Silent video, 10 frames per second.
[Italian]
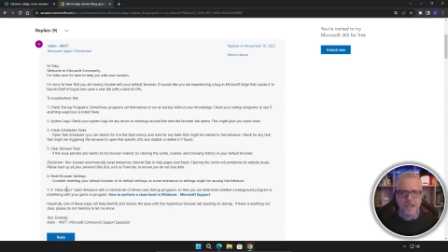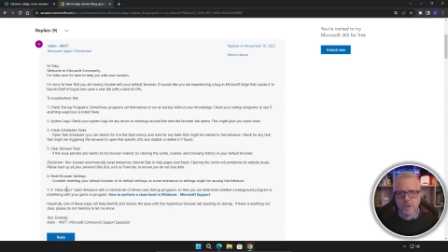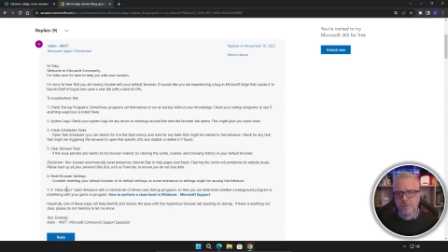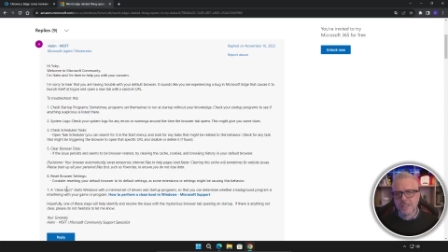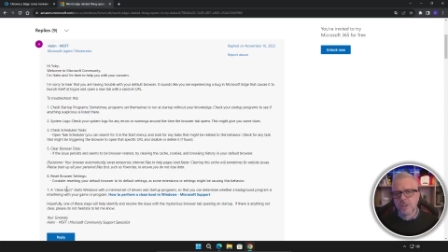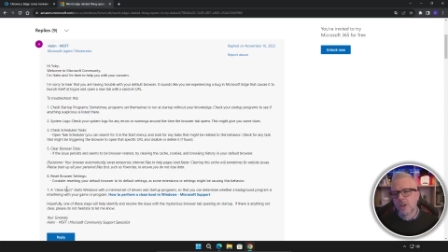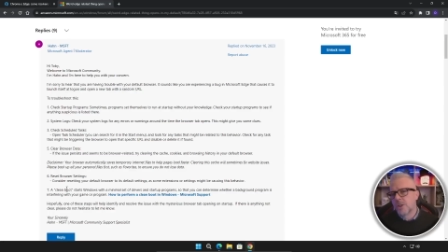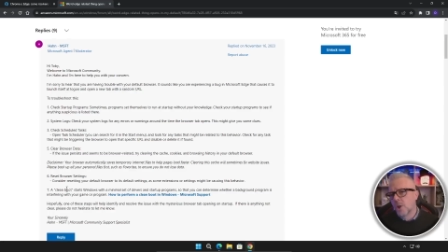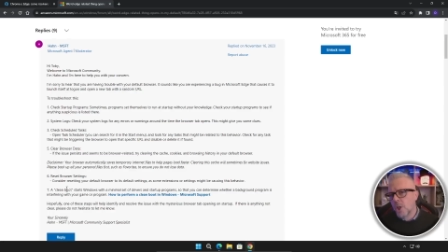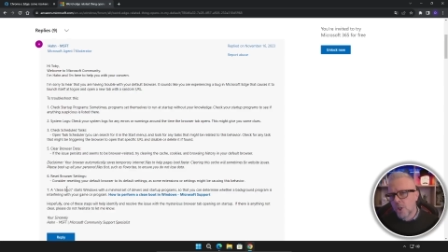come al
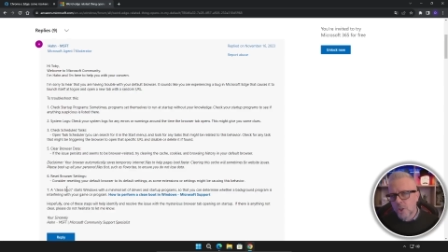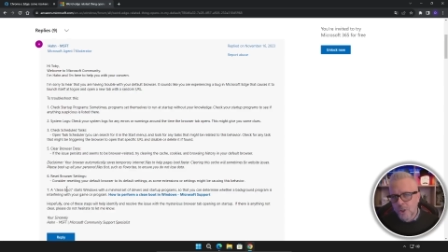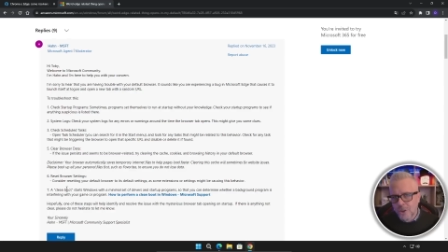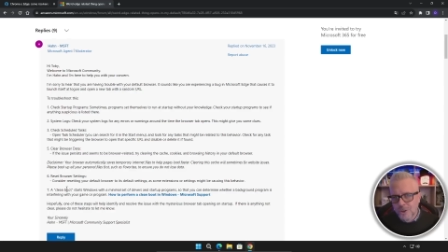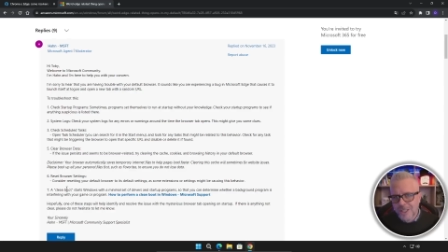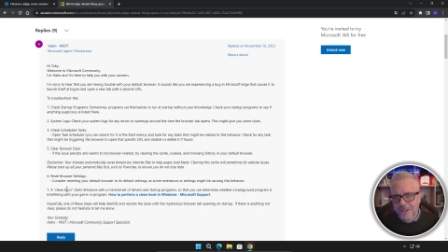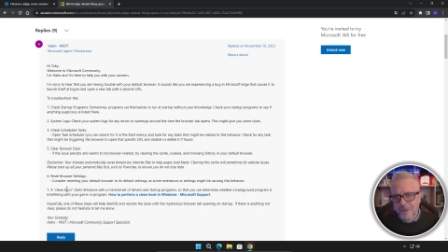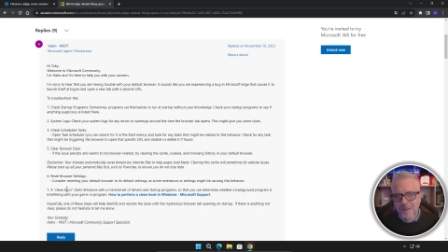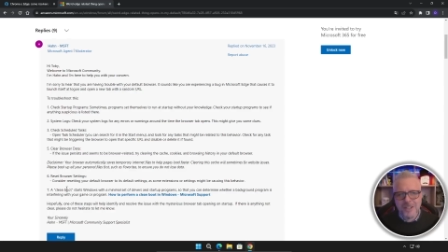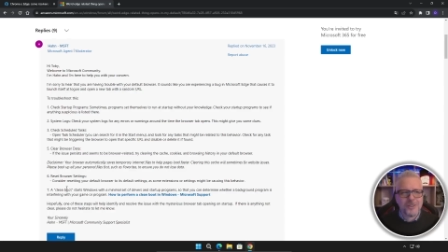solito, non lo sanno
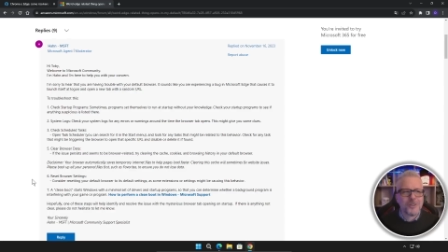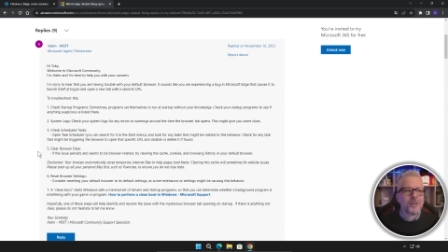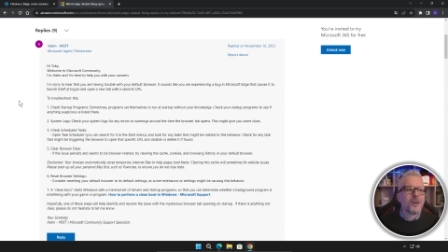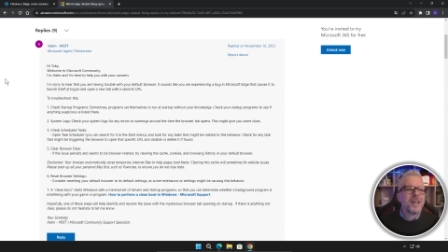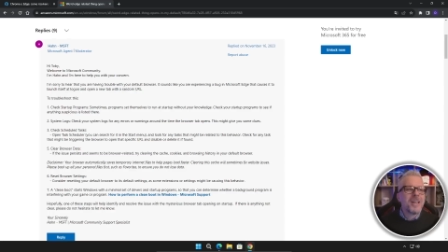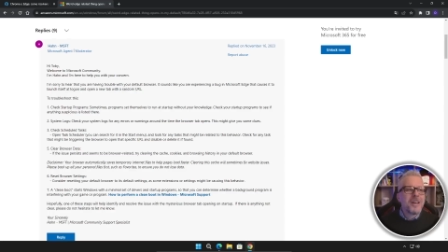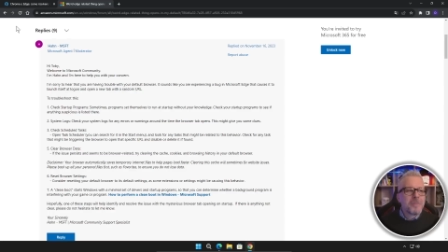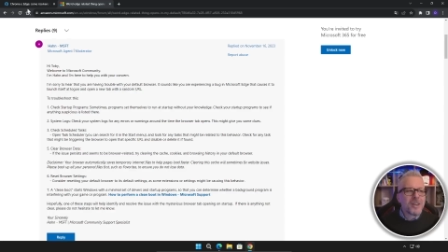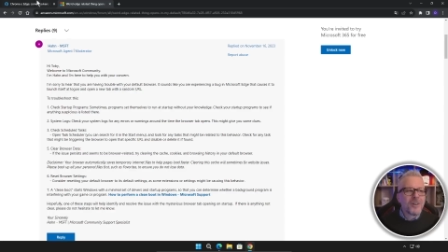manco loro. Però